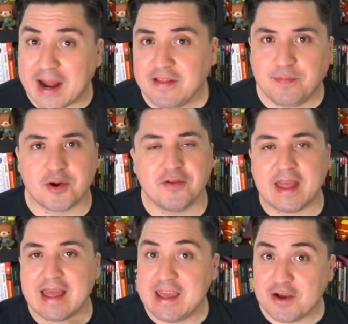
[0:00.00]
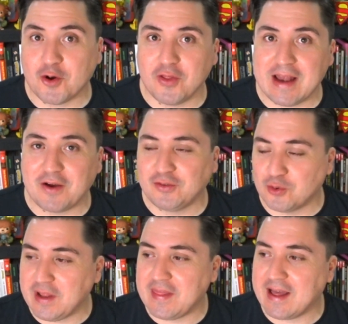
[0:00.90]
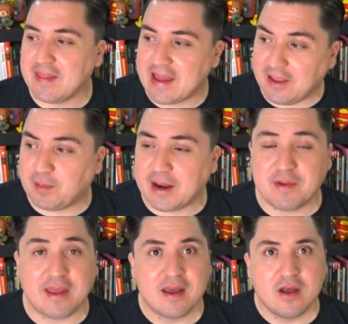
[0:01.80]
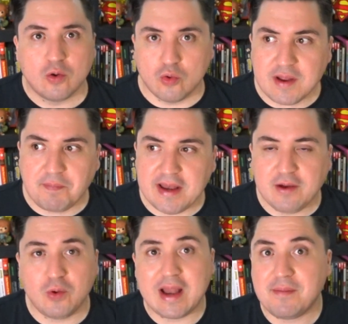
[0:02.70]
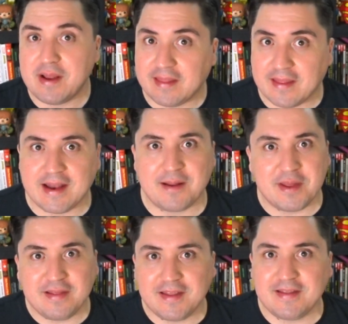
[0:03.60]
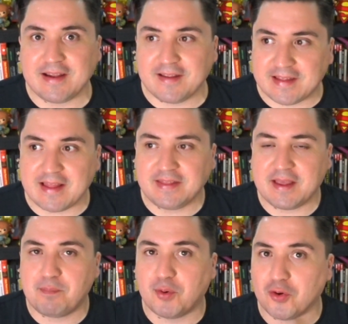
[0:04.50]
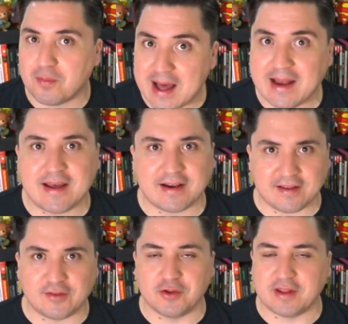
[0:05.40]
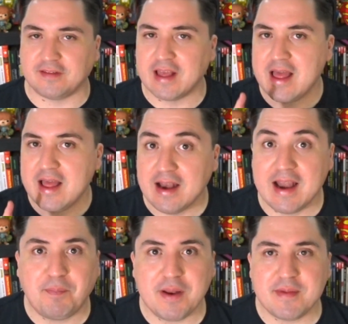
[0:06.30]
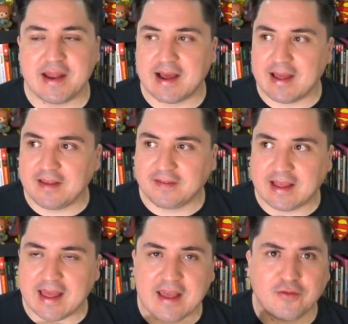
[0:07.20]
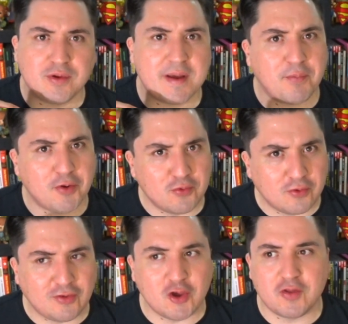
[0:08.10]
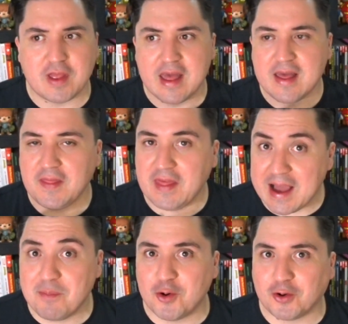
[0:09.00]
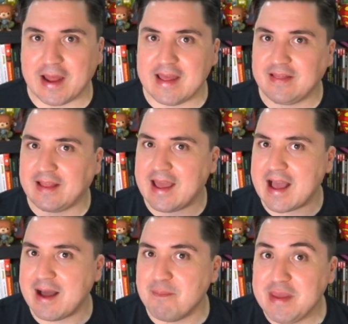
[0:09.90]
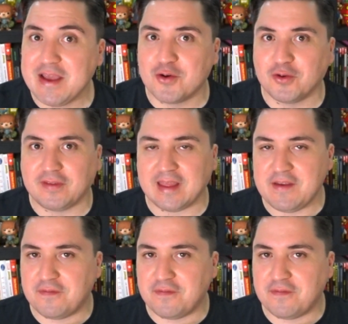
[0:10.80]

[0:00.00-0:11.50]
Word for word: Brightburn, Hijo de la Oscuridad, es para mí una película verdaderamente interesante por varias razones. La primera es que es una producción de amor entre amigos y